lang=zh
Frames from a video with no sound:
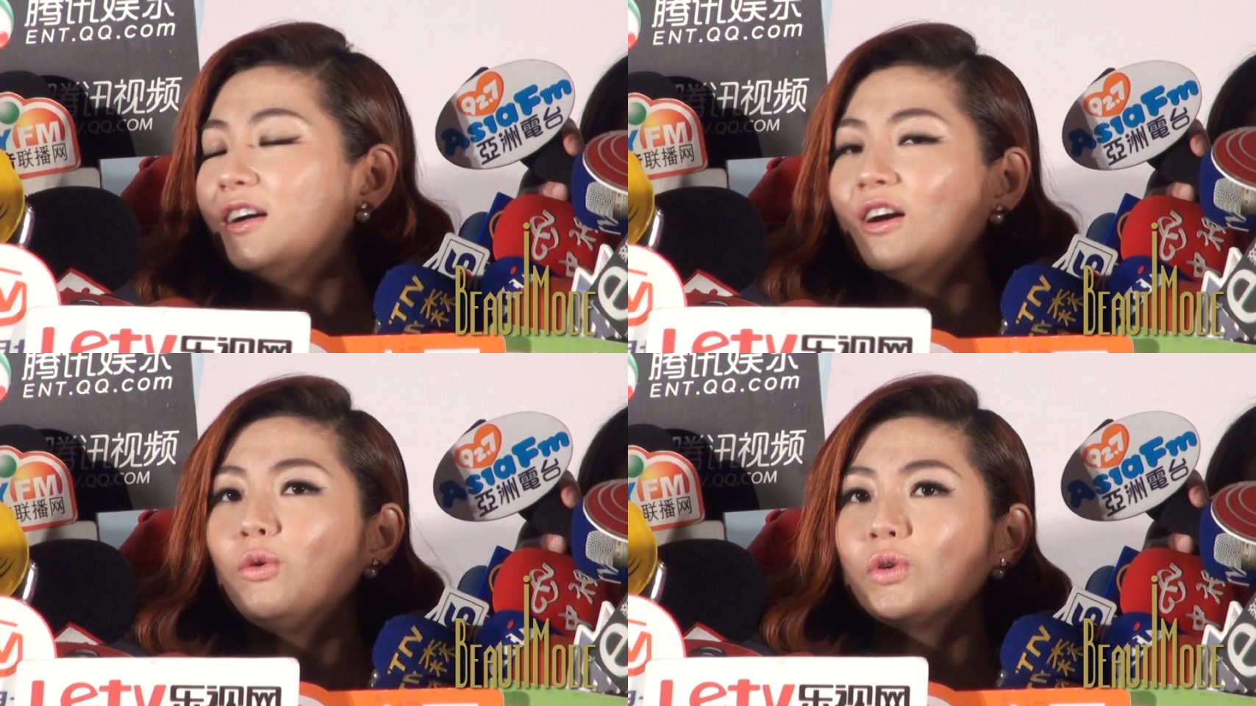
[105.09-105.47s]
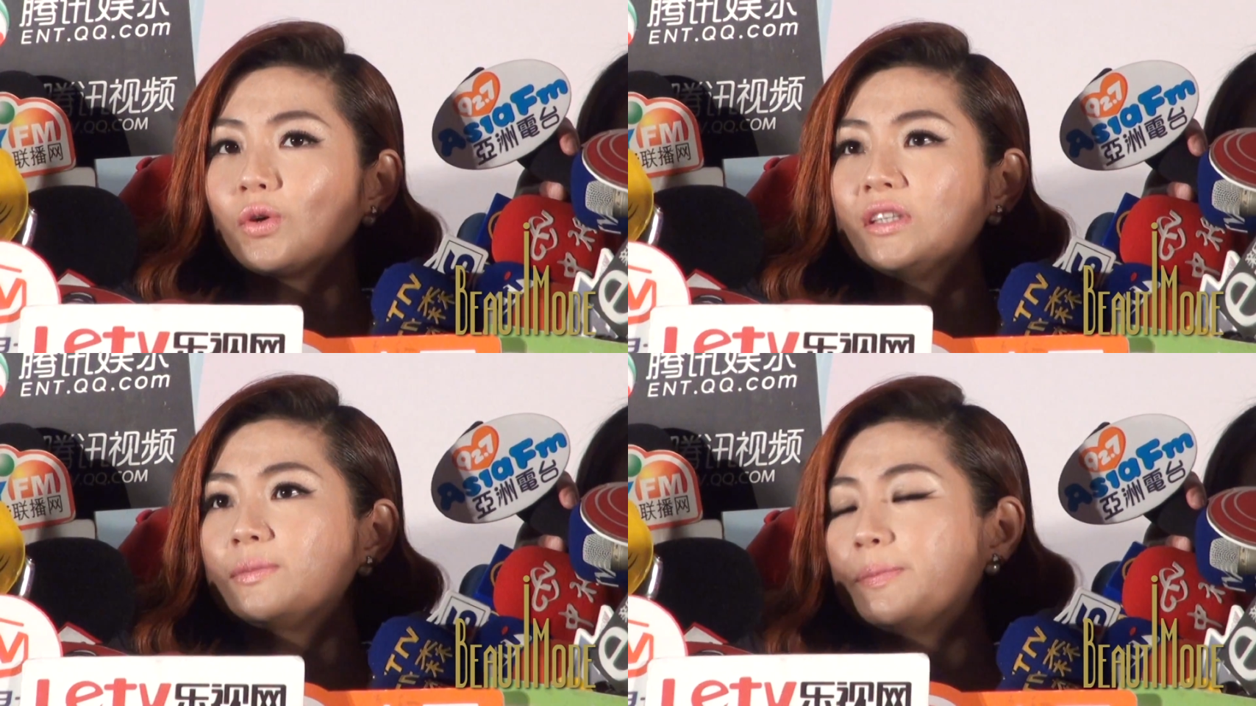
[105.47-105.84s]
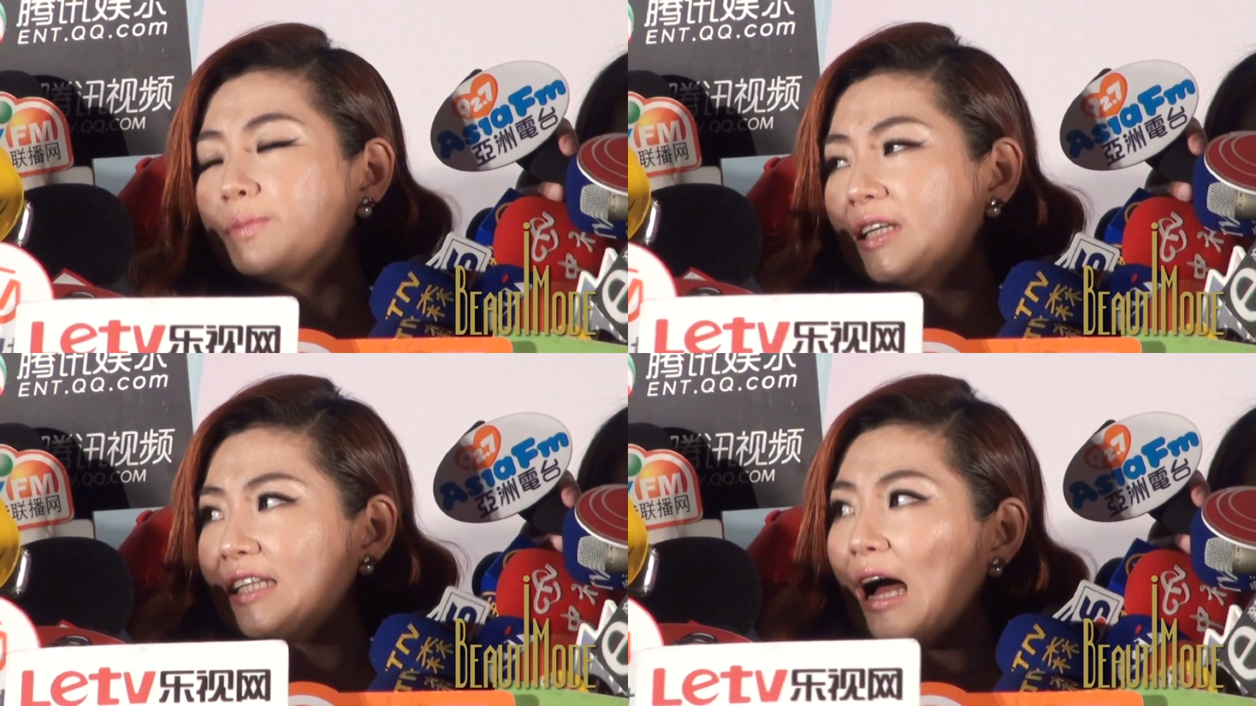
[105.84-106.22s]
然后我都一直
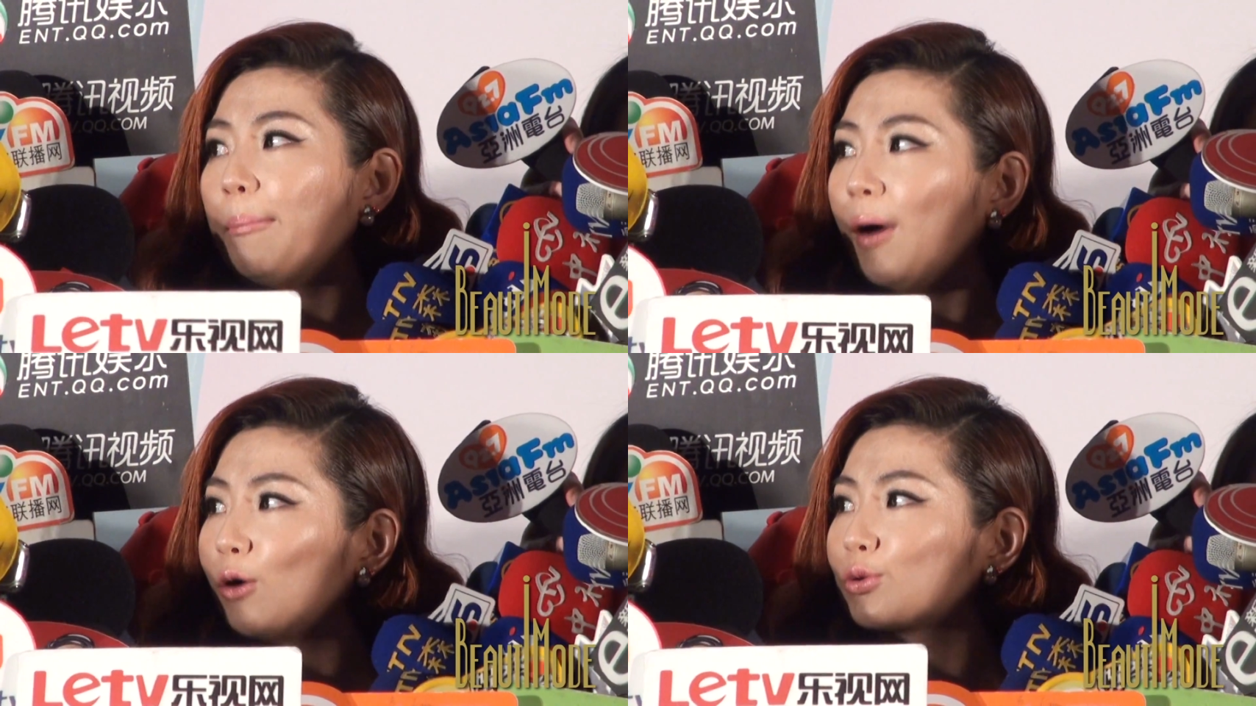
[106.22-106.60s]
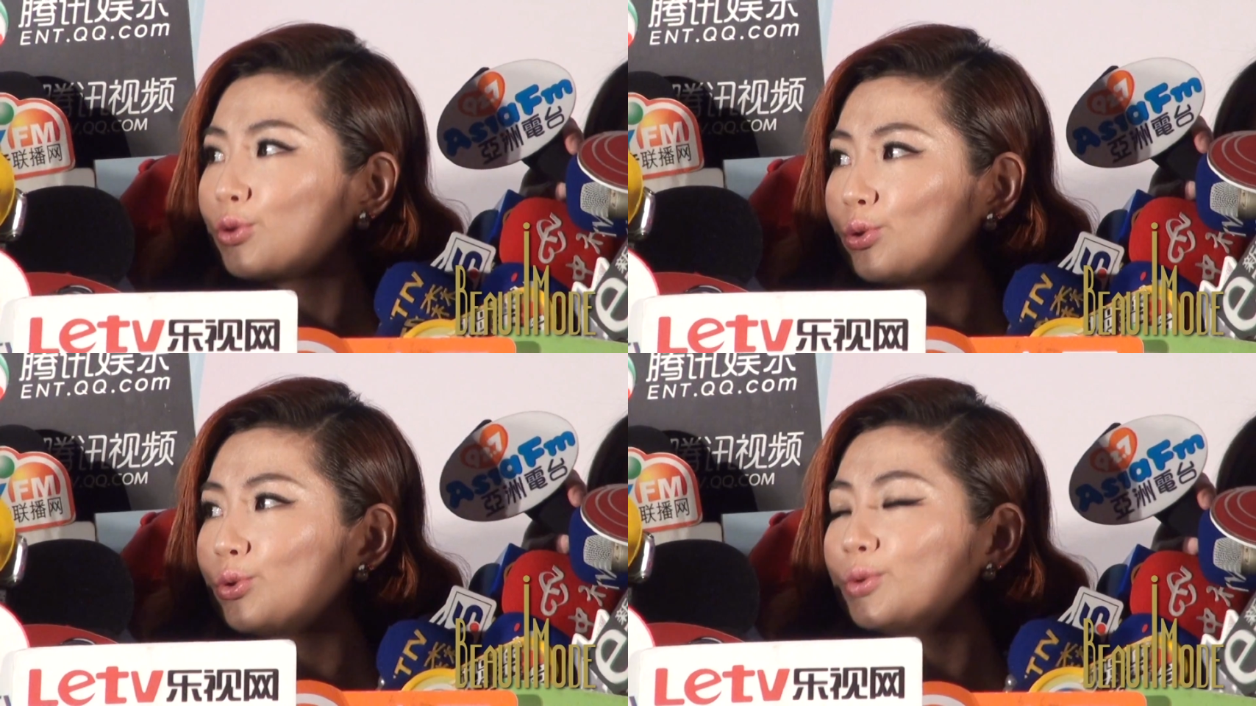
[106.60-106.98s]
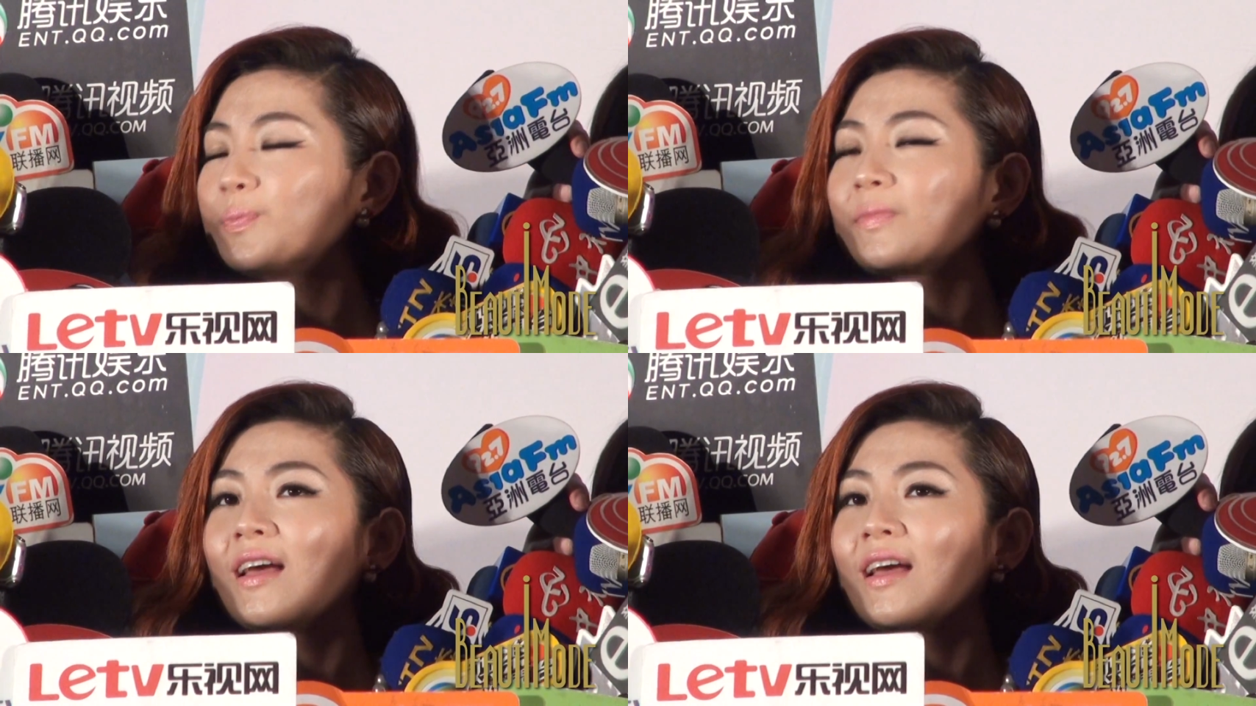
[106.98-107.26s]
替他抱屈。